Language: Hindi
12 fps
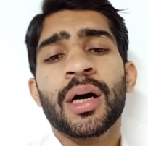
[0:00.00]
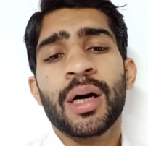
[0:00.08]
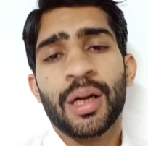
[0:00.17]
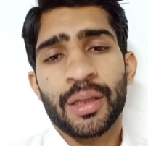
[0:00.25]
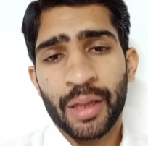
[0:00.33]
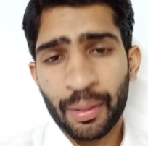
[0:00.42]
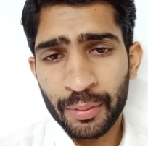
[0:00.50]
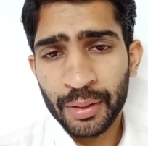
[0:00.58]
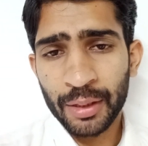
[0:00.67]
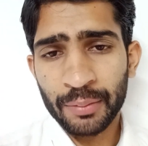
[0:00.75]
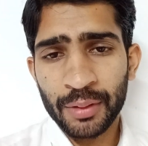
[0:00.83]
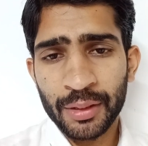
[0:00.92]
कैमरन
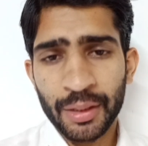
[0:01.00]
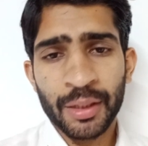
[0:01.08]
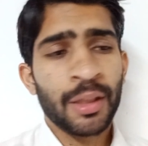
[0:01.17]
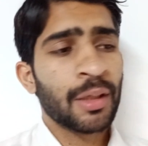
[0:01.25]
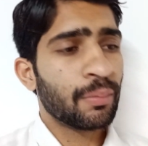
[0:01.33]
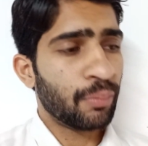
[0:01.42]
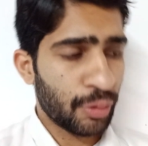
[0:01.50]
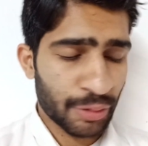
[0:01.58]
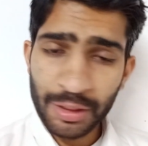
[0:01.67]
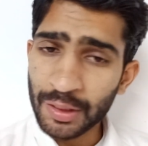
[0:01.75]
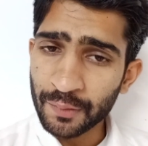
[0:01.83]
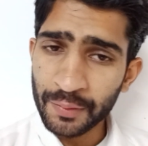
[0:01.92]
अकमल थे
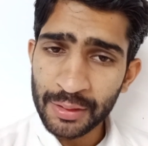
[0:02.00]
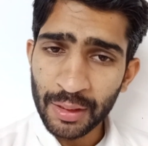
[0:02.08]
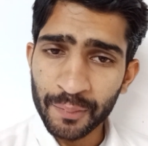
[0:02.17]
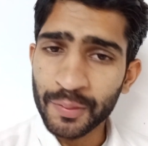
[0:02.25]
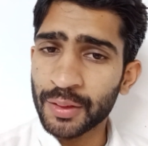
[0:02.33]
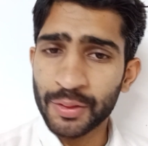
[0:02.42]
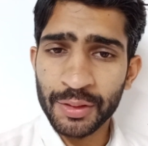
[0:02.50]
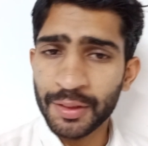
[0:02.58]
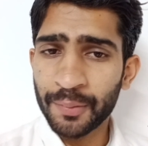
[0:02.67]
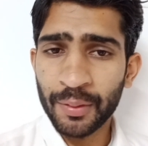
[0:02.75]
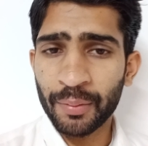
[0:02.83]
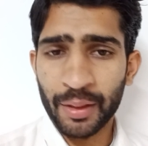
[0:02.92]
मोहसन नकवी साहब थे
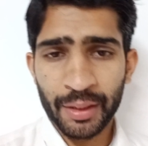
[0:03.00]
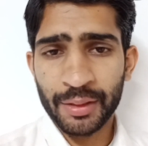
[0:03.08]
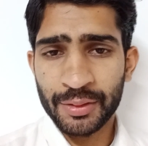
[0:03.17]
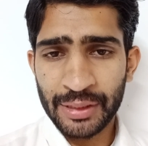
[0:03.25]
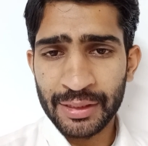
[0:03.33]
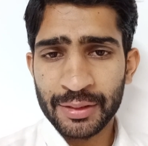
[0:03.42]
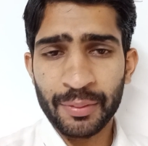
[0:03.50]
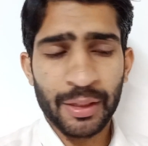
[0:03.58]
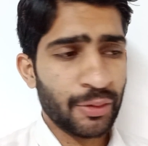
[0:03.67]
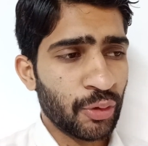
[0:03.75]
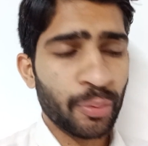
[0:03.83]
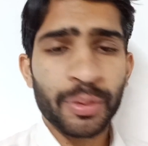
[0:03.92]
जितने भी हमारे
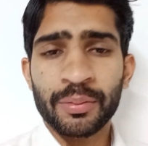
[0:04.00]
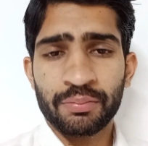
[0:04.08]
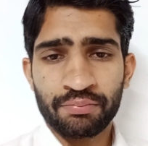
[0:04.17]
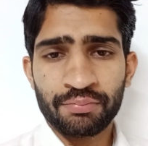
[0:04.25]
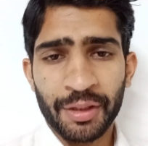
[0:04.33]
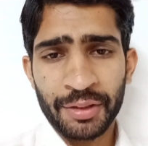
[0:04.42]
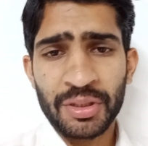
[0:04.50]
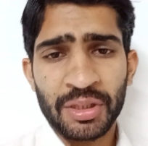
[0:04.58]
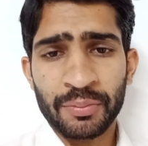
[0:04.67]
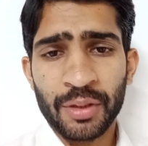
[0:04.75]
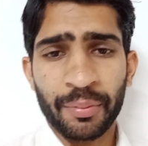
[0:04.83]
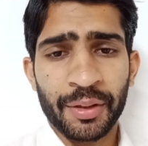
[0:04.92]
चेयरमैन जो भी एक
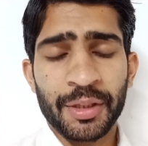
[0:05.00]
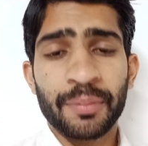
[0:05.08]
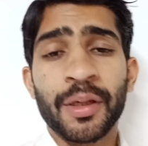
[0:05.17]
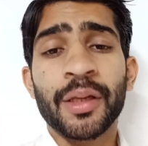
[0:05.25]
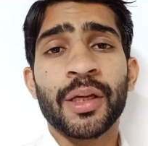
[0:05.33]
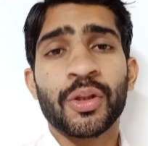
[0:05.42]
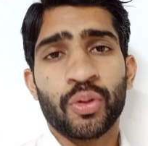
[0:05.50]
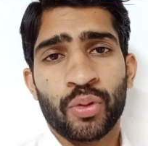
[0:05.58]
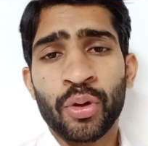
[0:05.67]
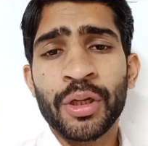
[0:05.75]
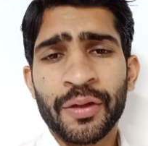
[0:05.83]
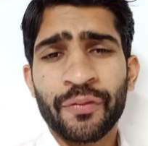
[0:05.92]
टीम कमेटी बनी है तो
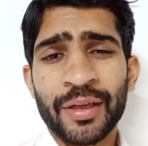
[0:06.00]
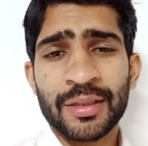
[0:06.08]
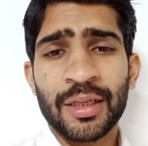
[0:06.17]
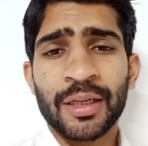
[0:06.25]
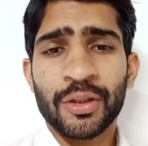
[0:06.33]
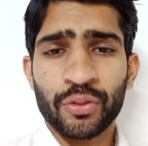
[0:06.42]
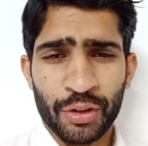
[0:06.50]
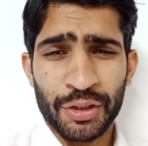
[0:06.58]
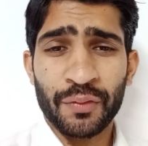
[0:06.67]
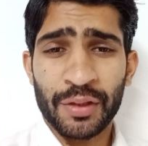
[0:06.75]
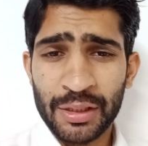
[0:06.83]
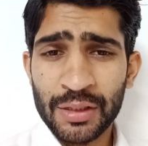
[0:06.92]
उन्होंने एक फ़ैसला लिया तो
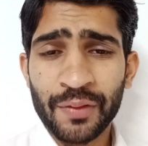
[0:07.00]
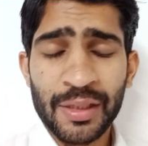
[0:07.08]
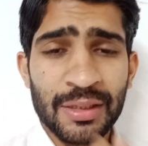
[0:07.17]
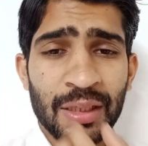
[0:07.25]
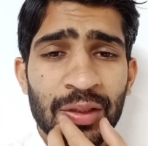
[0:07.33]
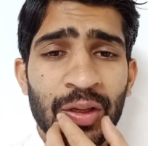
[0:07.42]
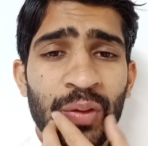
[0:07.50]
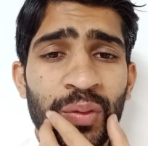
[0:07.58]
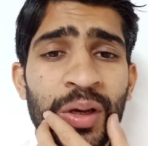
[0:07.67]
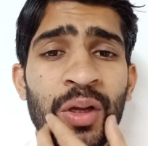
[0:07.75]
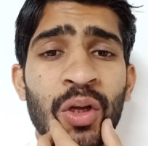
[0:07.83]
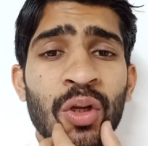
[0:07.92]
किसी वजह से फ़ैसला लिया हुआ